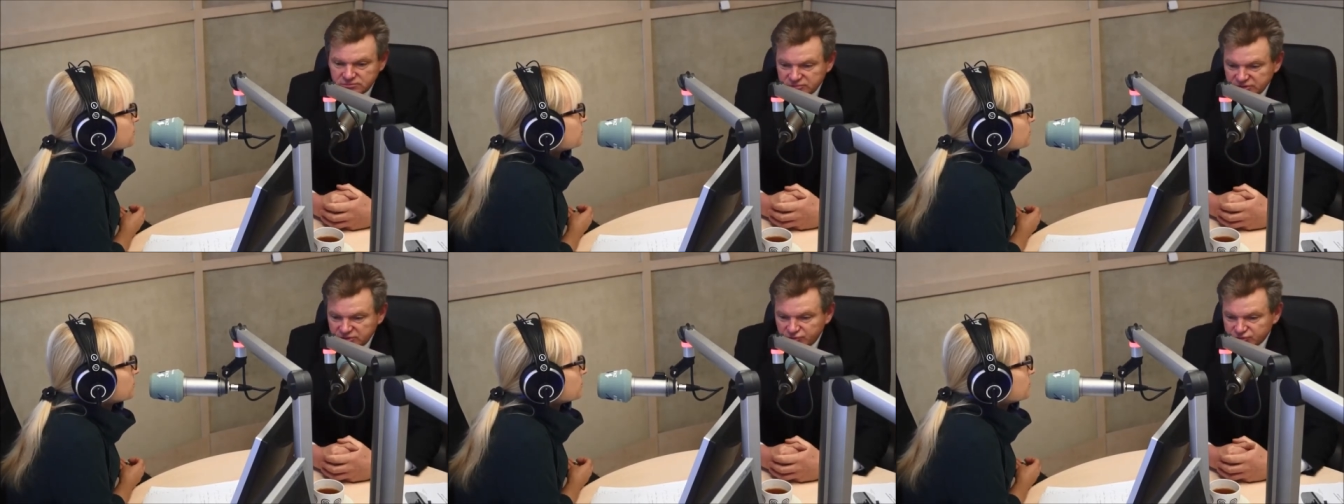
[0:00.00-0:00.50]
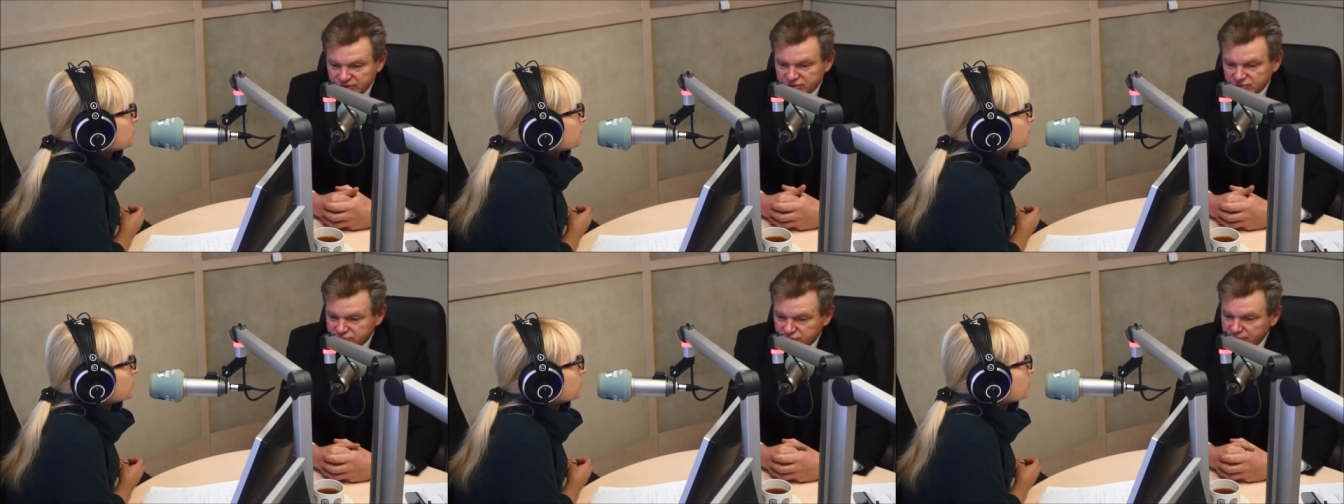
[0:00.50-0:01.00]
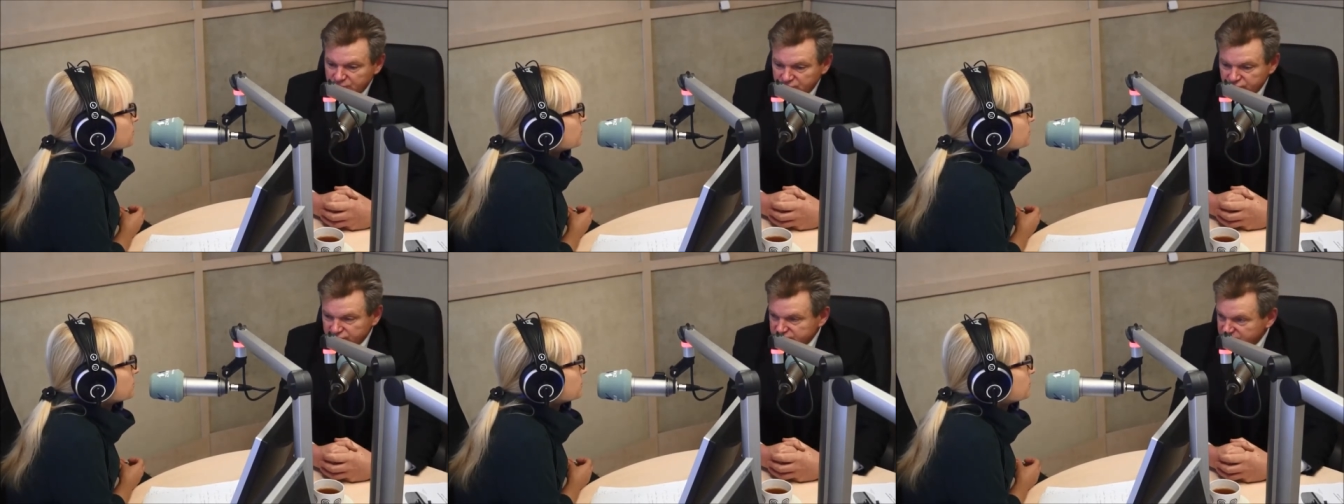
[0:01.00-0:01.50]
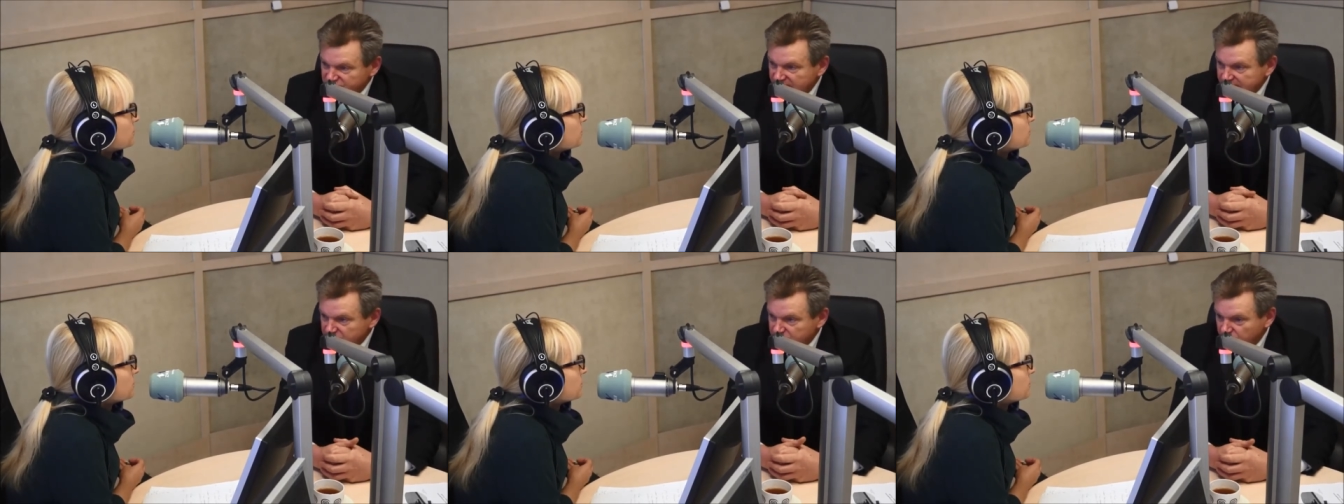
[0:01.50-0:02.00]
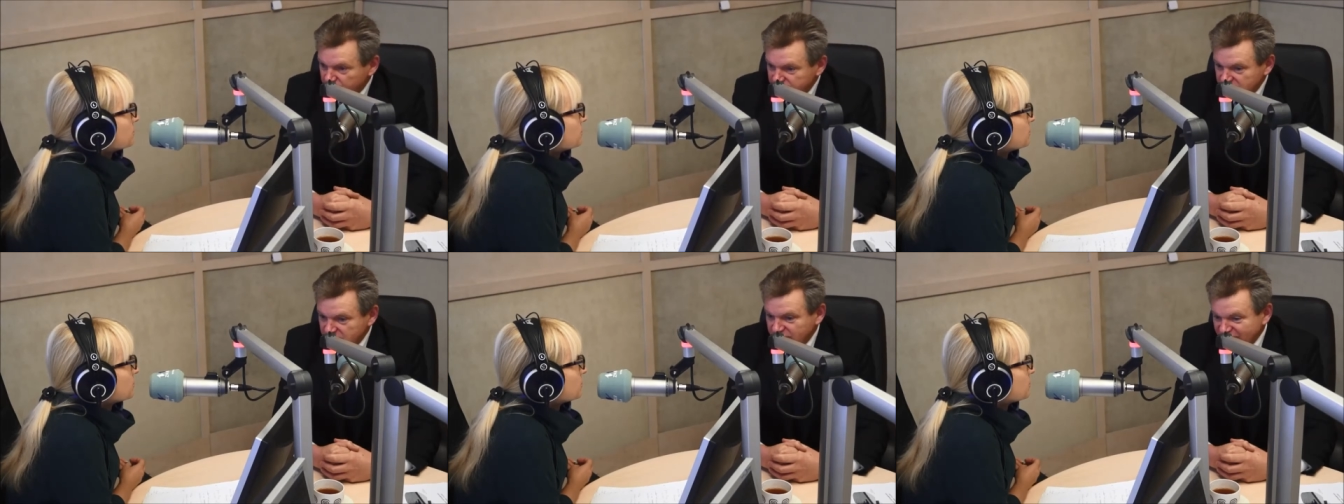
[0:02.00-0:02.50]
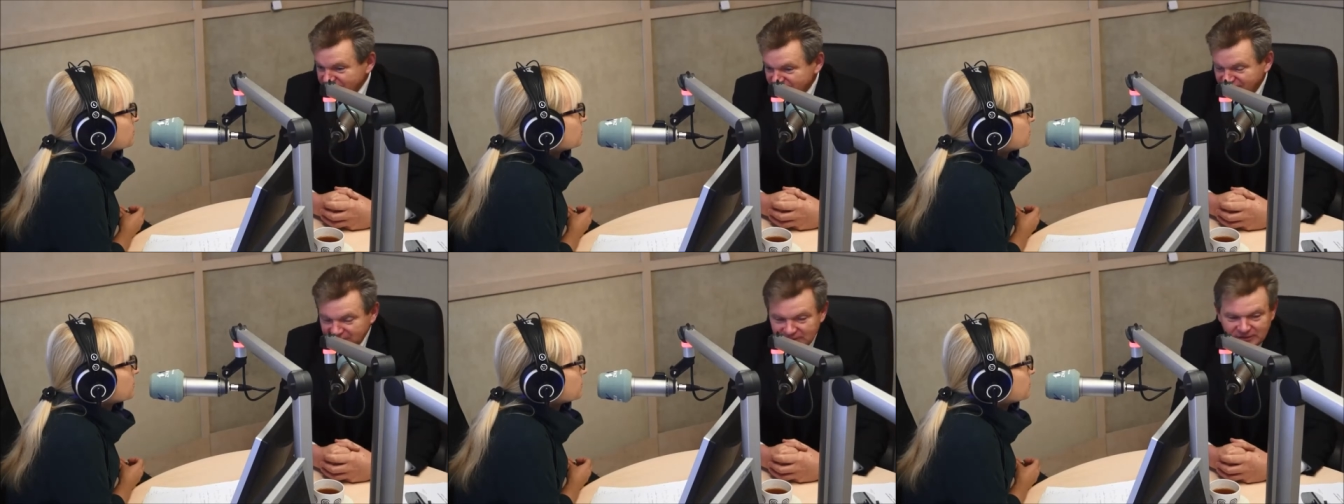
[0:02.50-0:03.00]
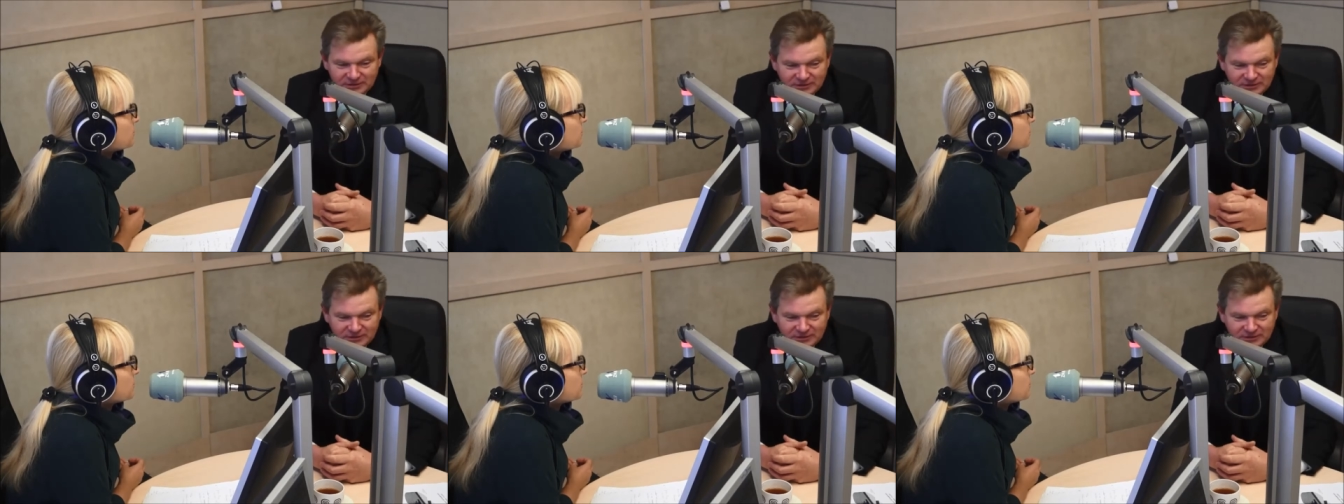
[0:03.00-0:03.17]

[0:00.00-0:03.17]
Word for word: Inną rzeczą, co my podrozumiewamy pod Litwę,